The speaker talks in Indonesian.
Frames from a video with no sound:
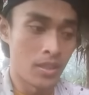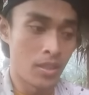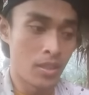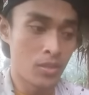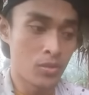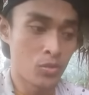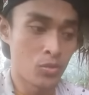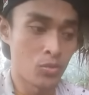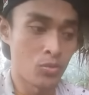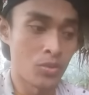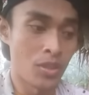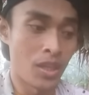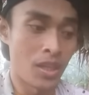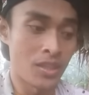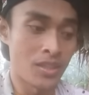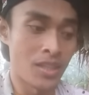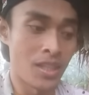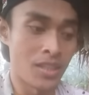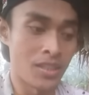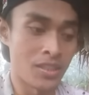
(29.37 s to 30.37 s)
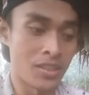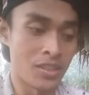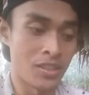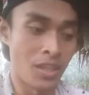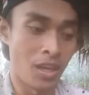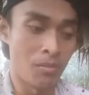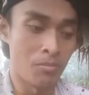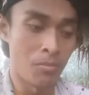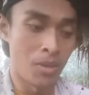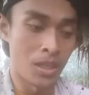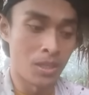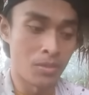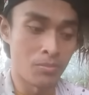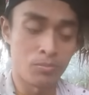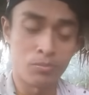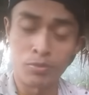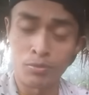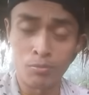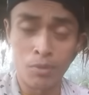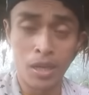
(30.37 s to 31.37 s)
ya sudah dari
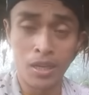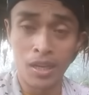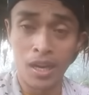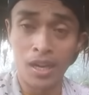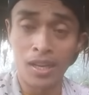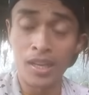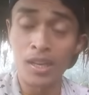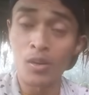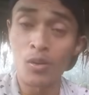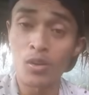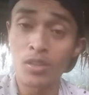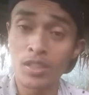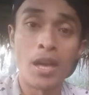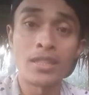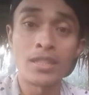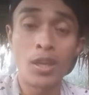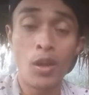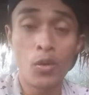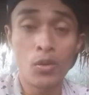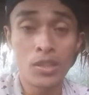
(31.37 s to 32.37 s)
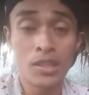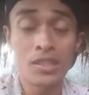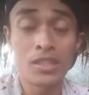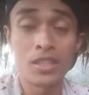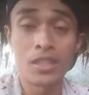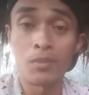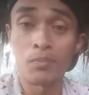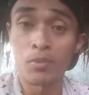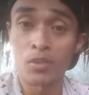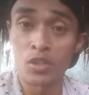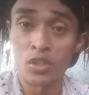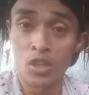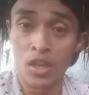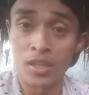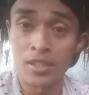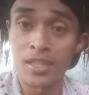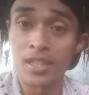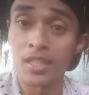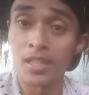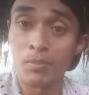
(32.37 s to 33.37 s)
zaman purbakala banyak orang tidak
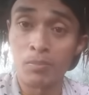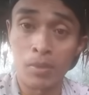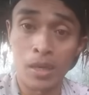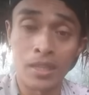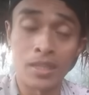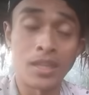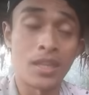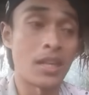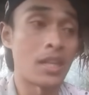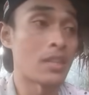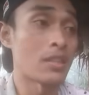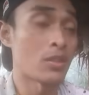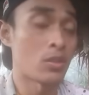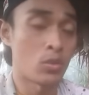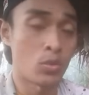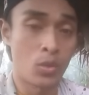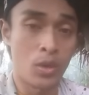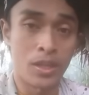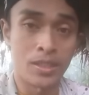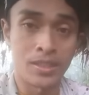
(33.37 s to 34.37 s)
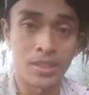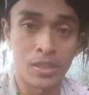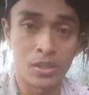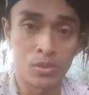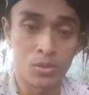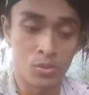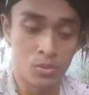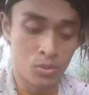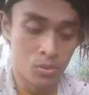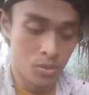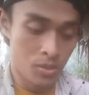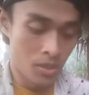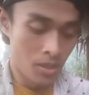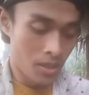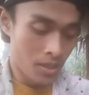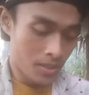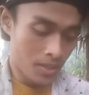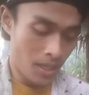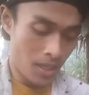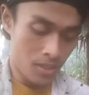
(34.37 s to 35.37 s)
percaya kepada Tuhan Yesus.
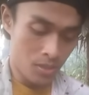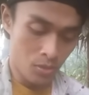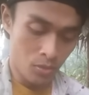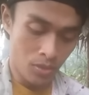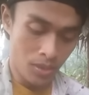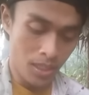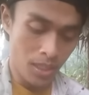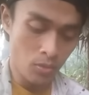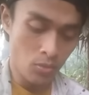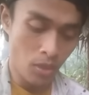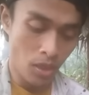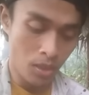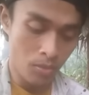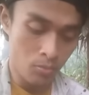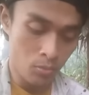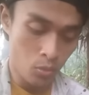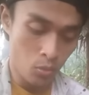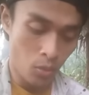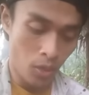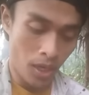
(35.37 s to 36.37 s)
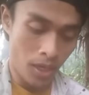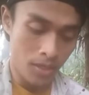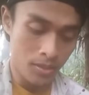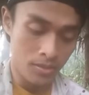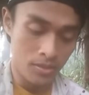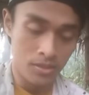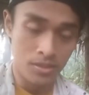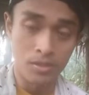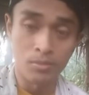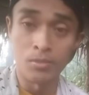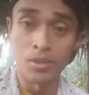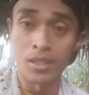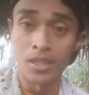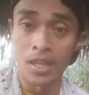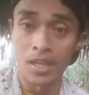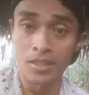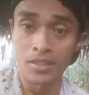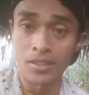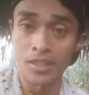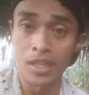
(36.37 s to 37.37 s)
Nah, saudaraku dalam Tuhan,
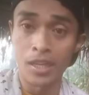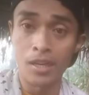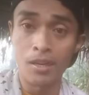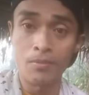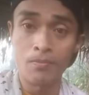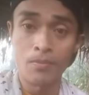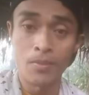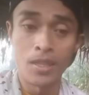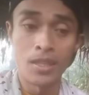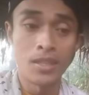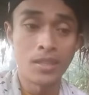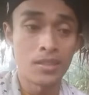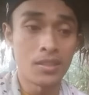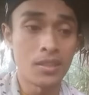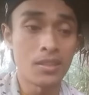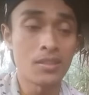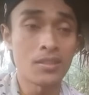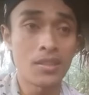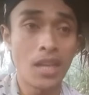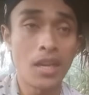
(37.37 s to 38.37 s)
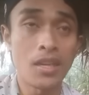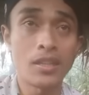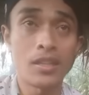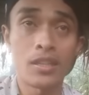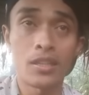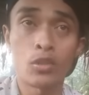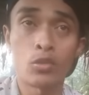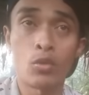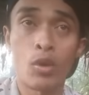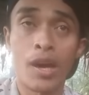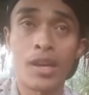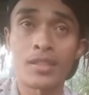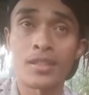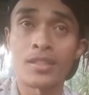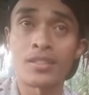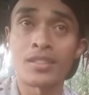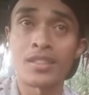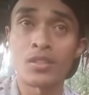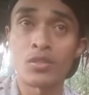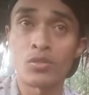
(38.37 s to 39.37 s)
sebenarnya tentang
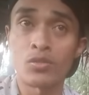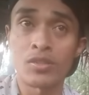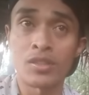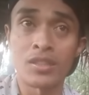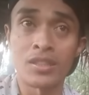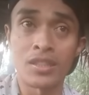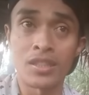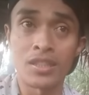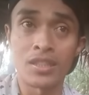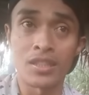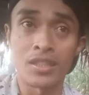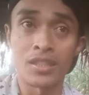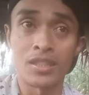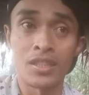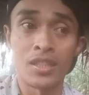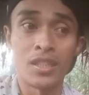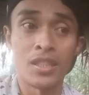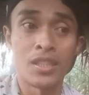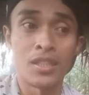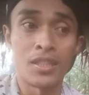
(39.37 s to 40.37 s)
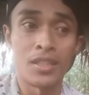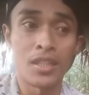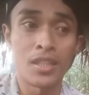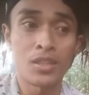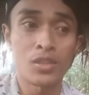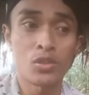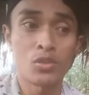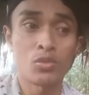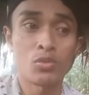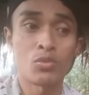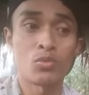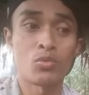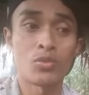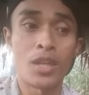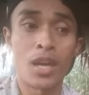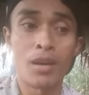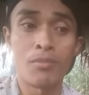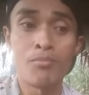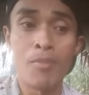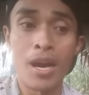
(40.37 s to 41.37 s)
ketuhanan Yesus sendiri ya
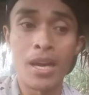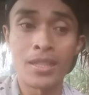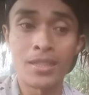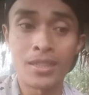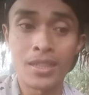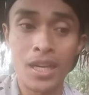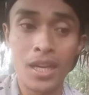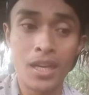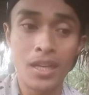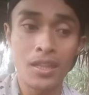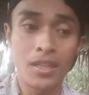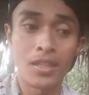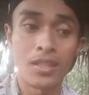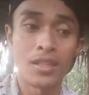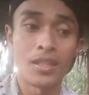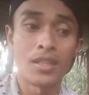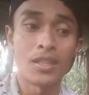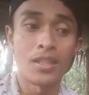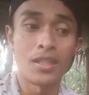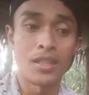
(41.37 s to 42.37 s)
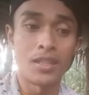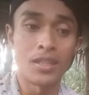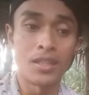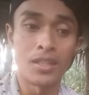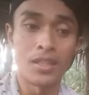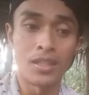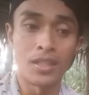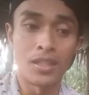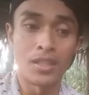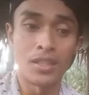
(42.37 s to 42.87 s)
sudah banyak e,